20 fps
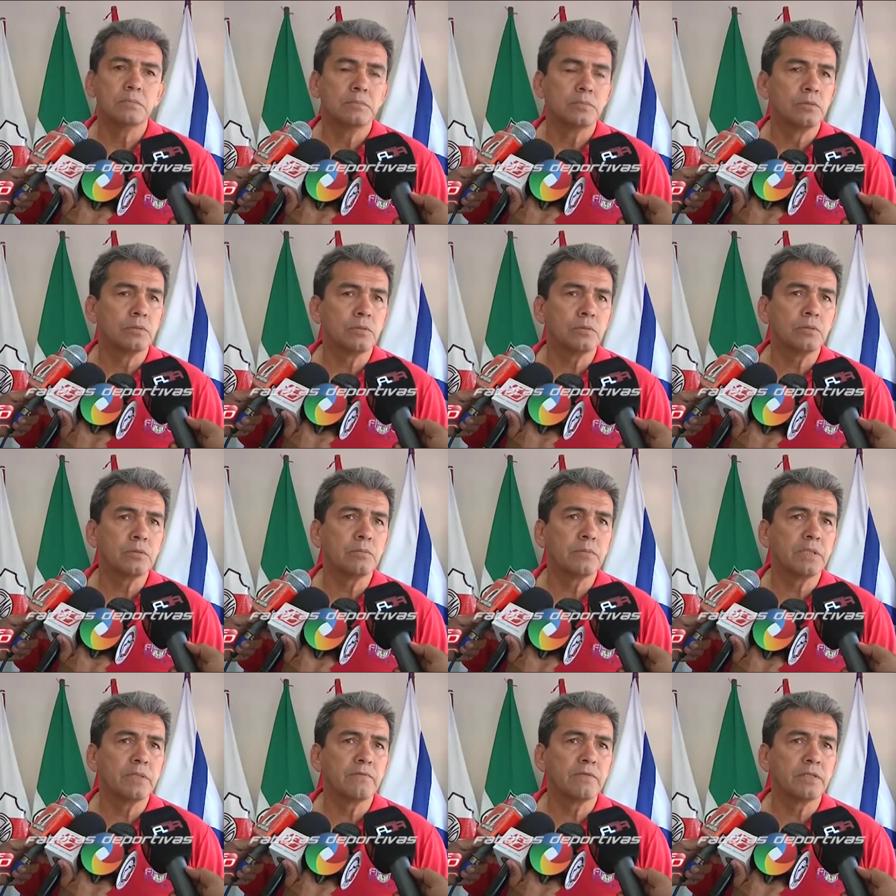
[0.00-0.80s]
yo lo
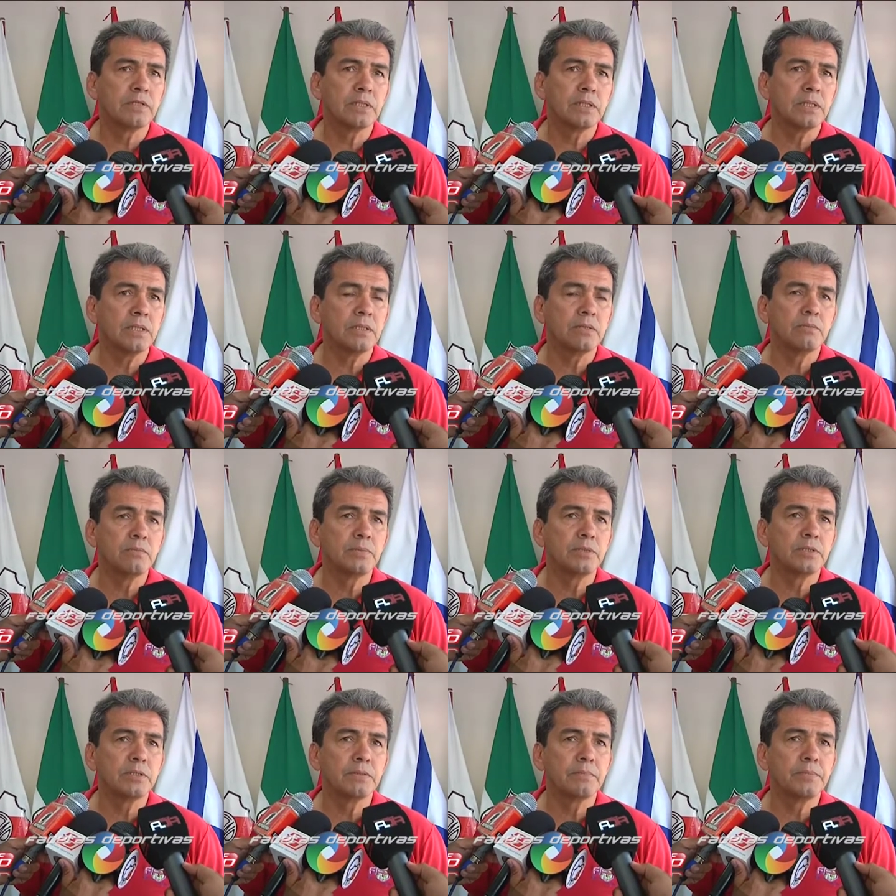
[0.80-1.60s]
manifesté de un
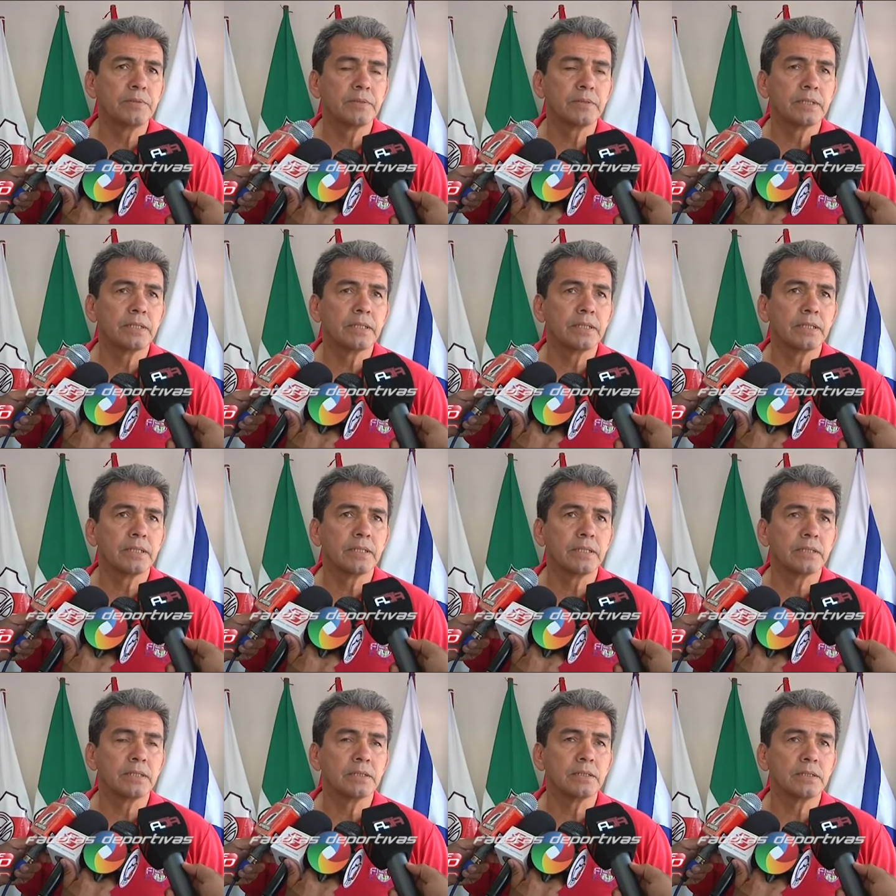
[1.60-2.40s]
principio de
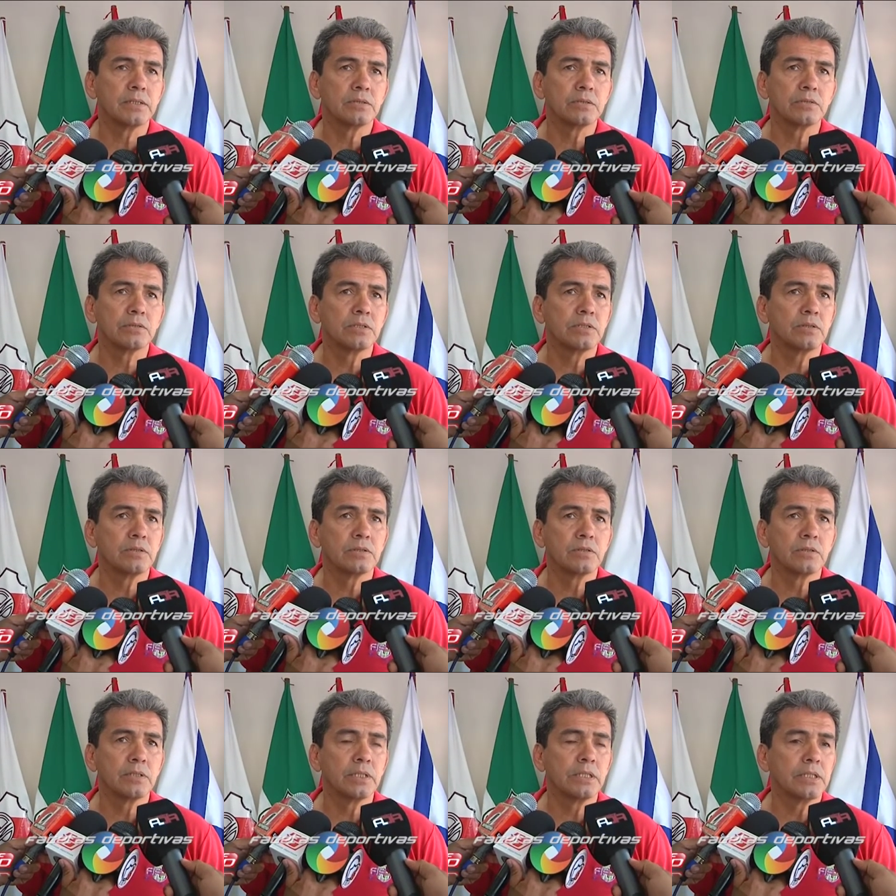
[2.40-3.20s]
que este, son
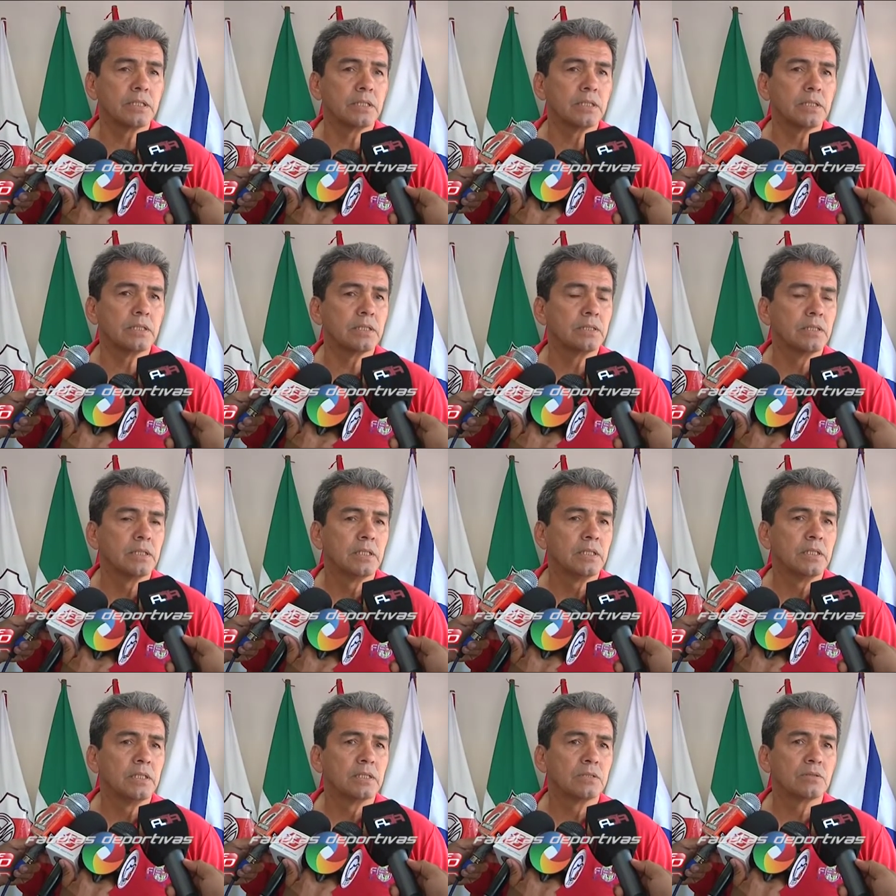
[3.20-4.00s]
situaciones que
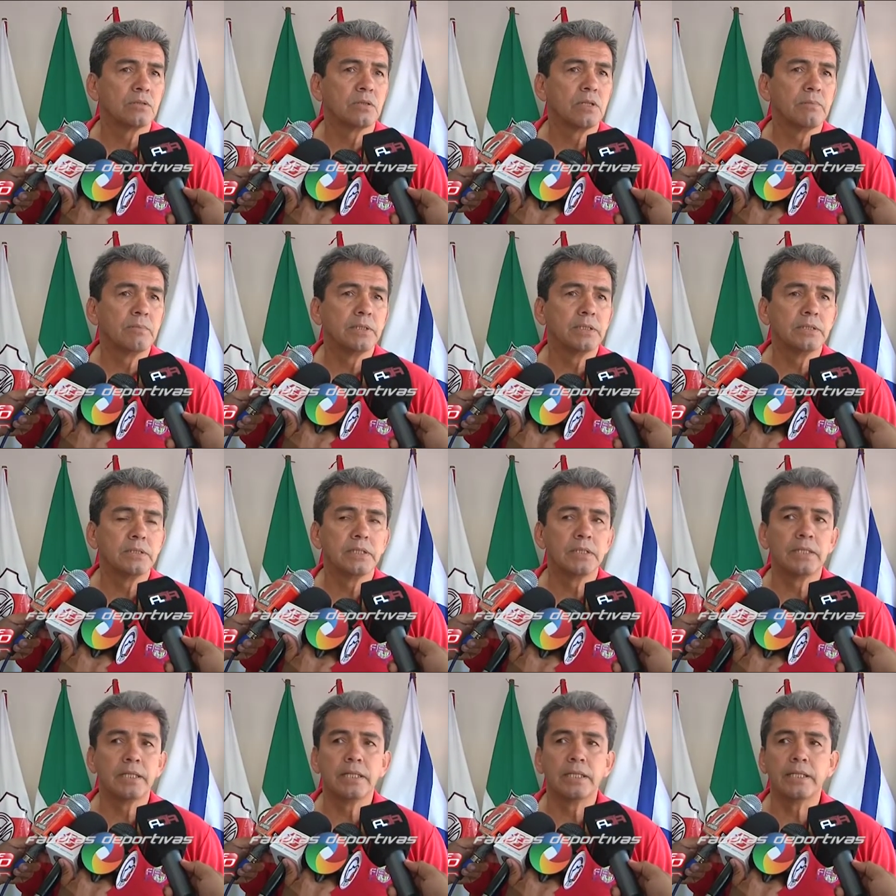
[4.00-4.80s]

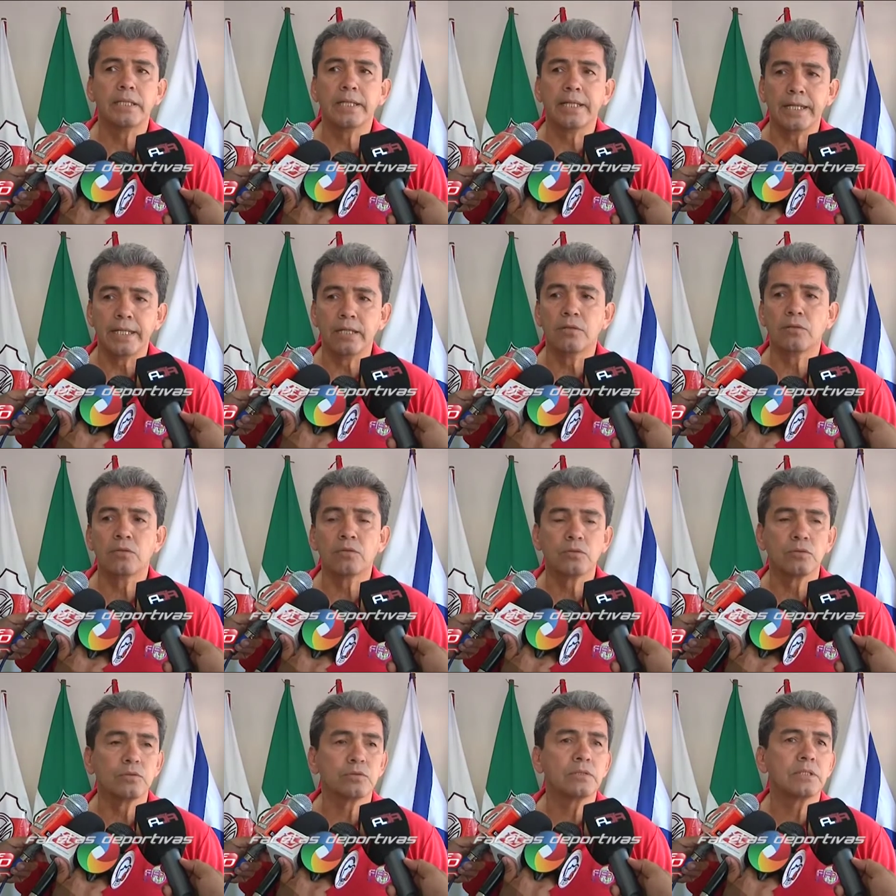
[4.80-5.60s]
solamente ellos
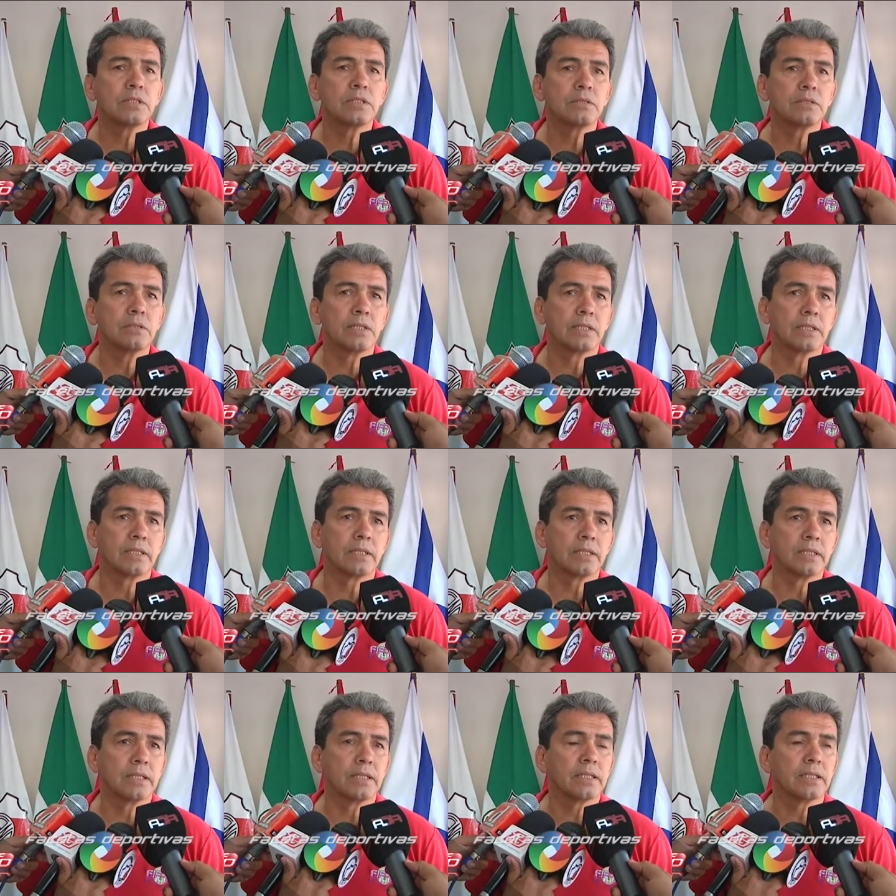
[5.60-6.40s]
conocen la
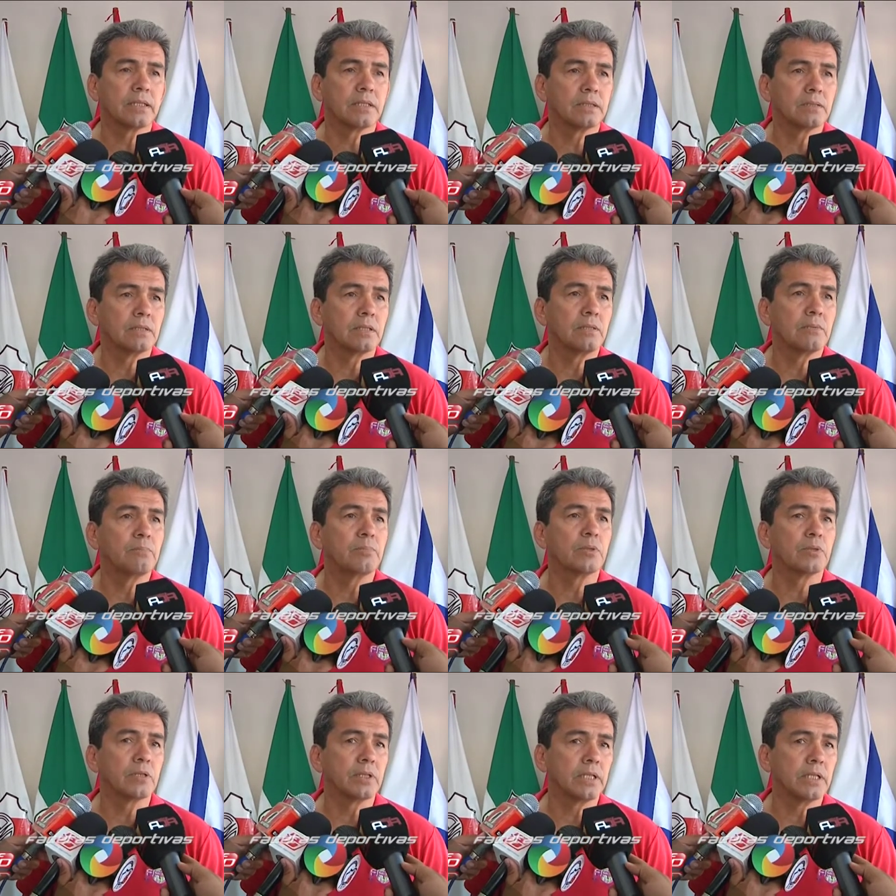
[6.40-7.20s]
realidad del
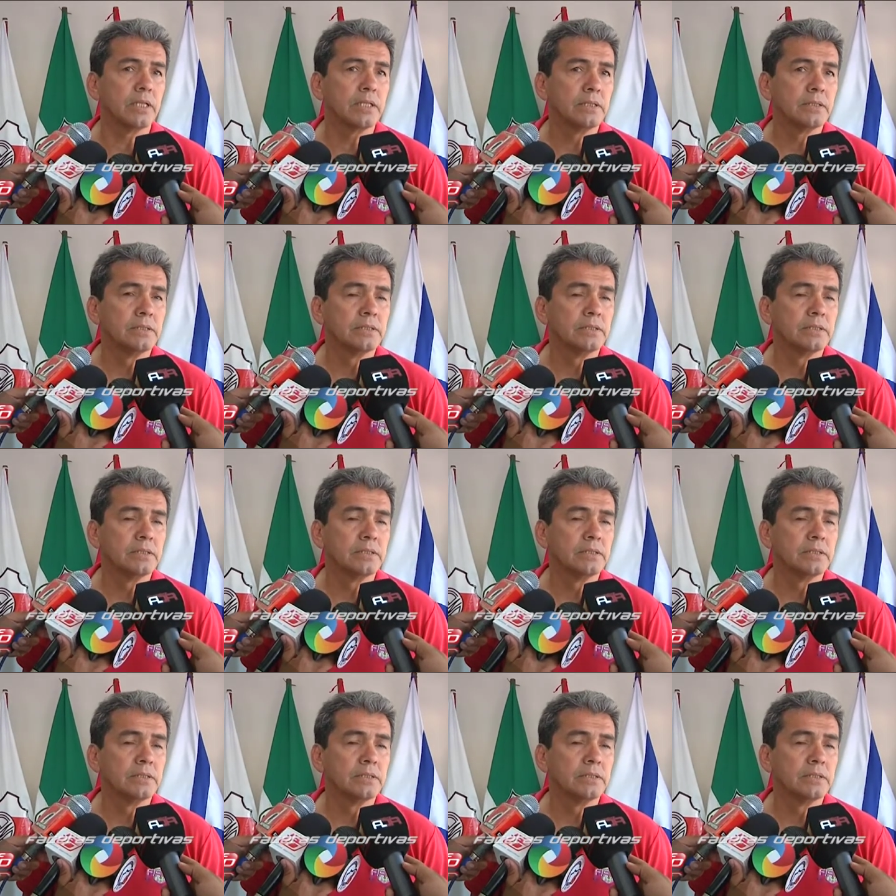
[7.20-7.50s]
porqué